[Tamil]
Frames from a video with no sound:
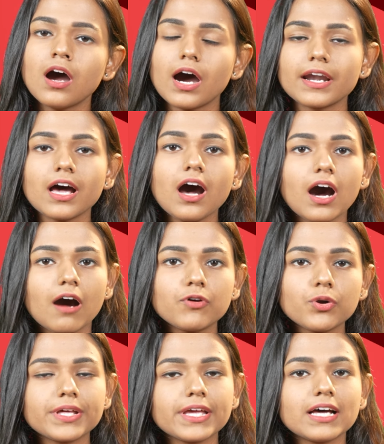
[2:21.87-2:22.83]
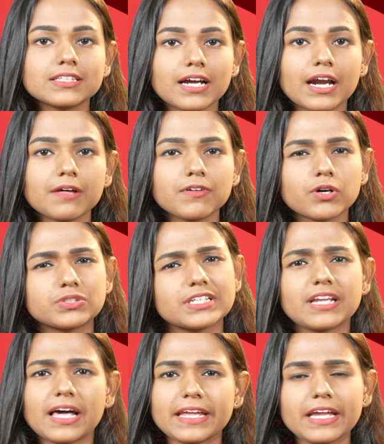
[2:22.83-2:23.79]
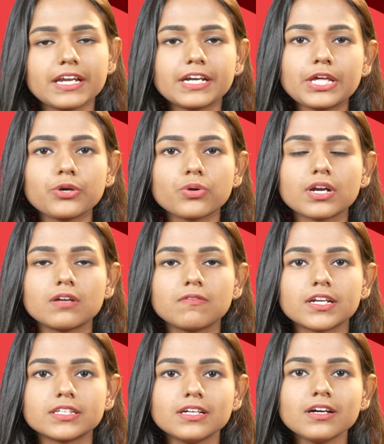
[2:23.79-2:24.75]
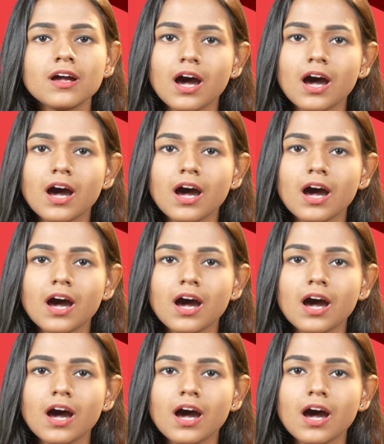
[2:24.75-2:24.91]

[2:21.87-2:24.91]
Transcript: ஆனா அவருடைய அந்த கனவுக்கு வந்துட்டு நிறைய இடையூறுகள் வருது